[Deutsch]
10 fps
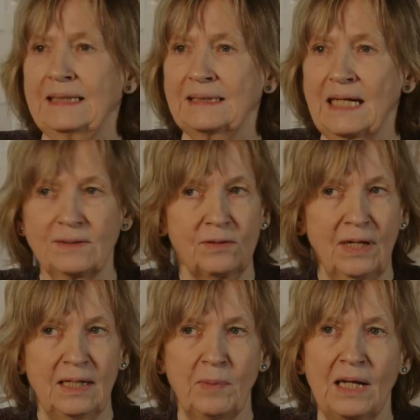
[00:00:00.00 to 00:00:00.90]
Das heißt, wir
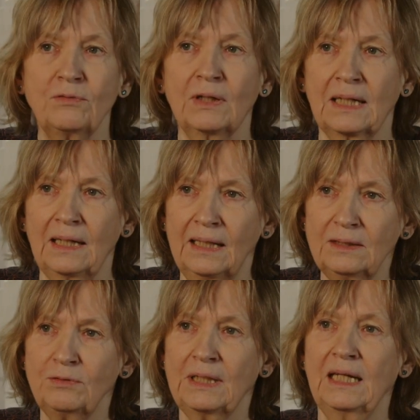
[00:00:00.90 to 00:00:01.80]
waren am Anfang eine
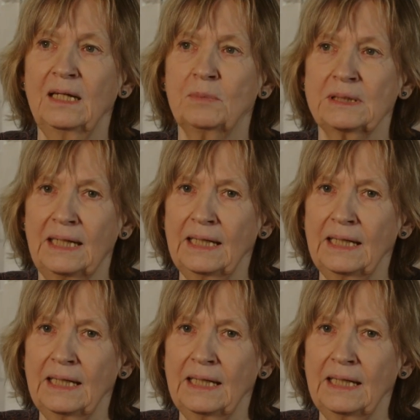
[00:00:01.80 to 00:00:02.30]
kleine WG mit